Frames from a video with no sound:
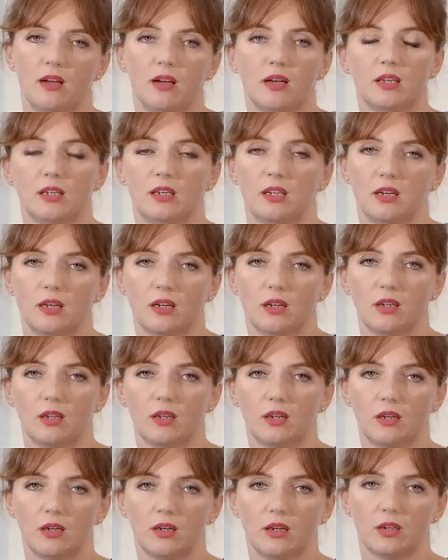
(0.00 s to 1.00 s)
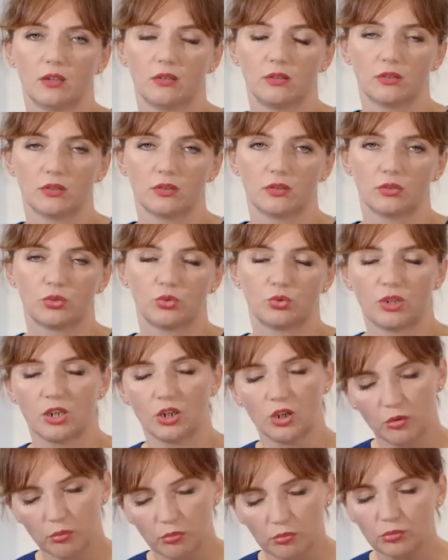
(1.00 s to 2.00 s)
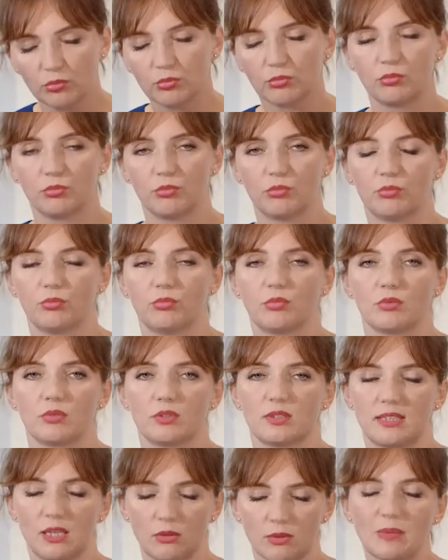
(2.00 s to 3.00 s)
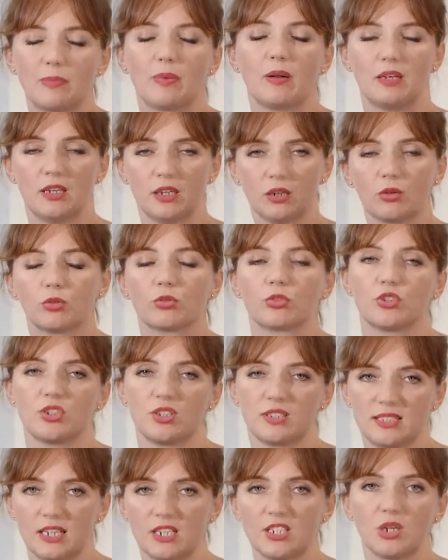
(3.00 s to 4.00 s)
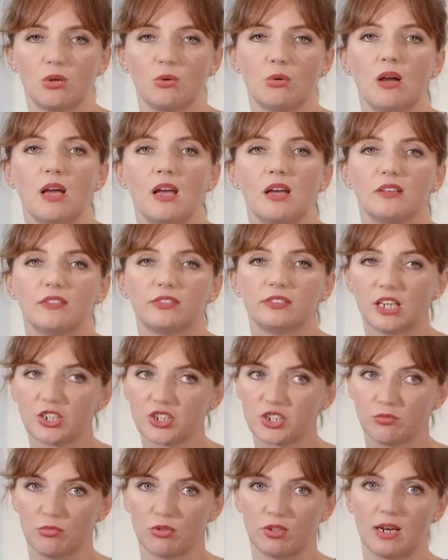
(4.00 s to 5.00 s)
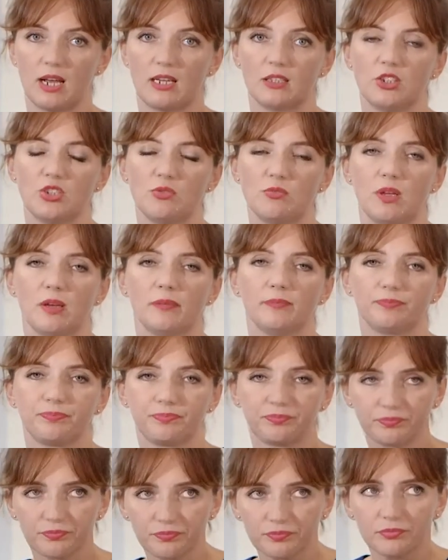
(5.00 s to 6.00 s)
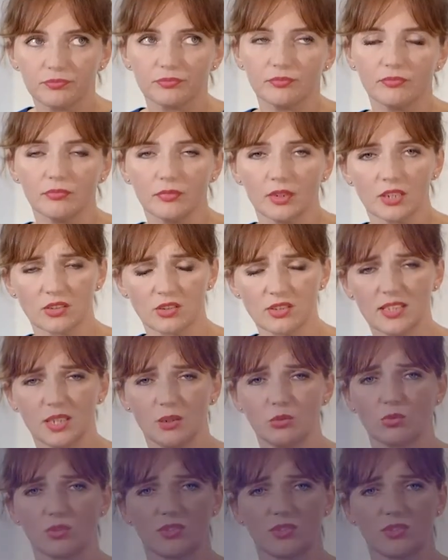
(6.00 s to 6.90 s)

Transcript: e, którego mm, stanu zapalnego, który się zadział w naszym organizmie, został